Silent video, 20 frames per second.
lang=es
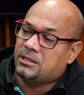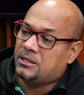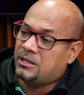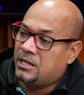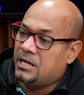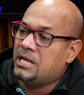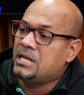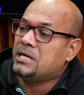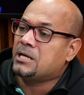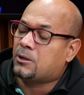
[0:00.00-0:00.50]

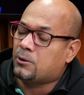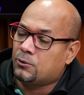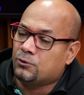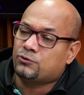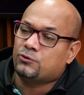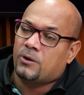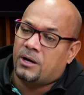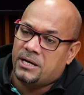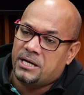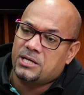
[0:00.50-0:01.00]
él,
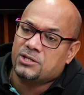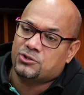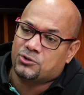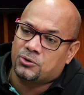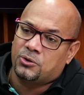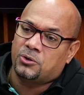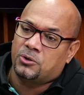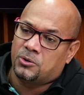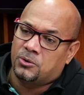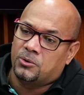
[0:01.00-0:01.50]
incluso ha
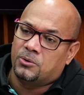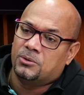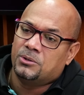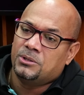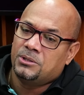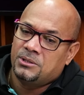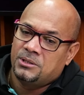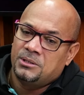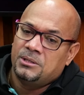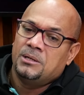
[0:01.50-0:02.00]
hecho
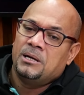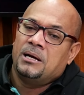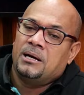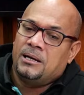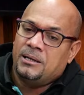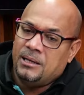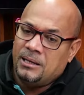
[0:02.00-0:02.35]
videos, ha hecho